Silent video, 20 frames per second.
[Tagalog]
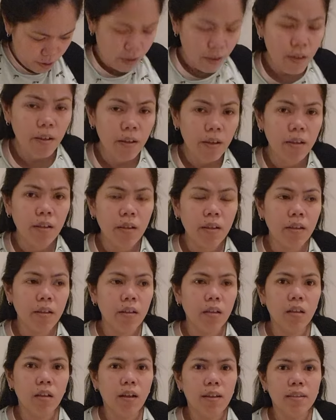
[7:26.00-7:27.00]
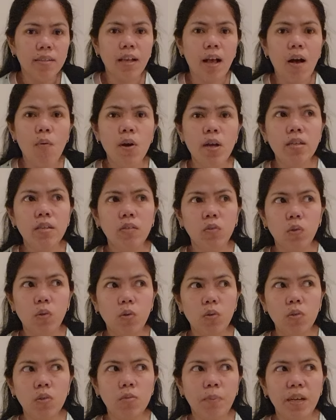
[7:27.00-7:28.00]
Aww. Sa awa ng
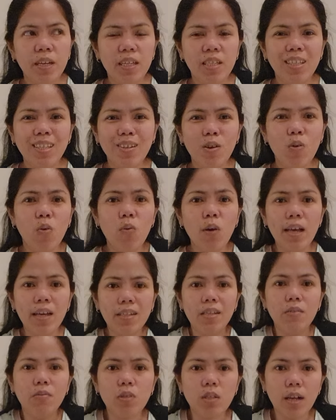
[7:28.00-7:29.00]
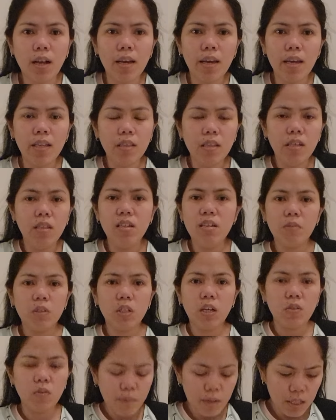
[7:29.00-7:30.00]
Diyos, pagising ko, wala na yung sakit. Hindi na
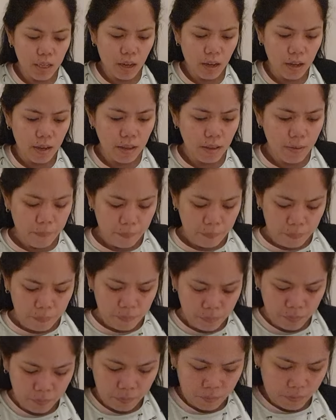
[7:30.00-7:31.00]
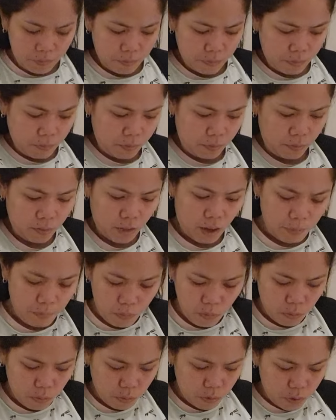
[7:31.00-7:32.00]
masyadong masakit.
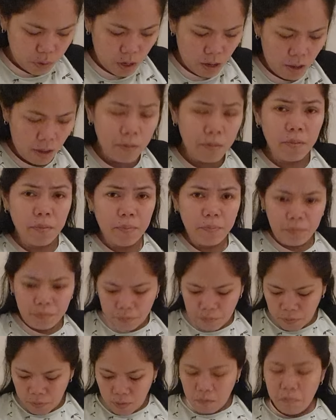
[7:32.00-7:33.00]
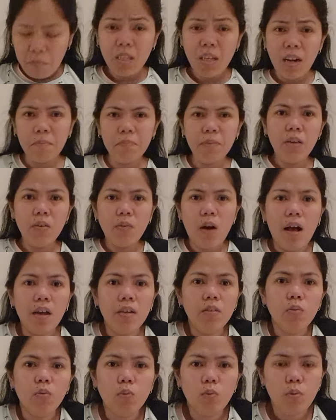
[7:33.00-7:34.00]
Tapos, masarap na yung
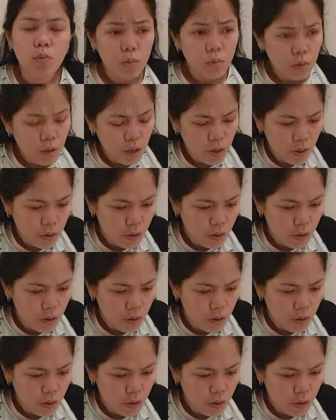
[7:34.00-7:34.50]
aking tulog.